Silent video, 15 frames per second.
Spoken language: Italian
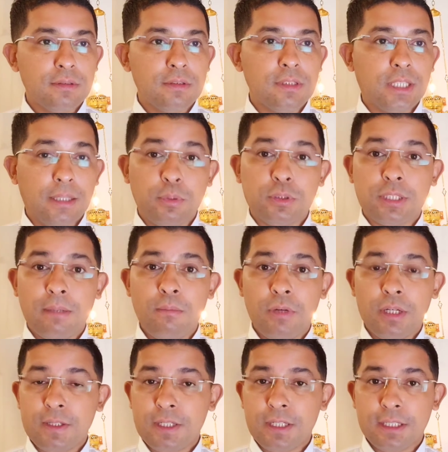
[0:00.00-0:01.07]
che potremmo
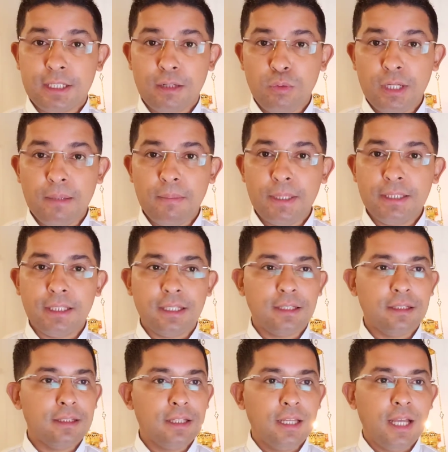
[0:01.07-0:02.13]
essere
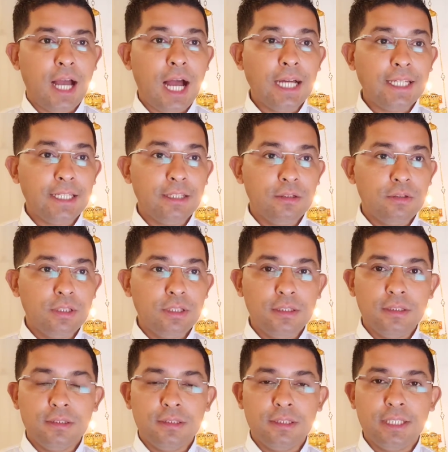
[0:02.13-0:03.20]
tranquillamente anche
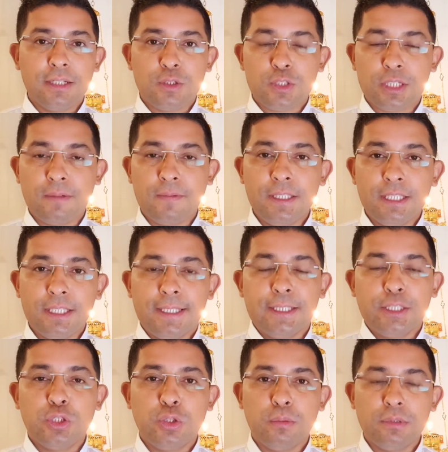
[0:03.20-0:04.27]
noi nella nostra vita, nel,
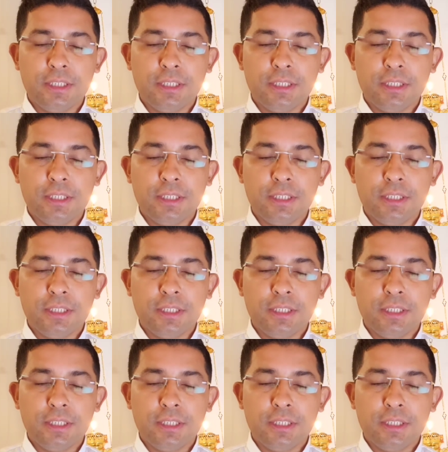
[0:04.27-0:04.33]
no,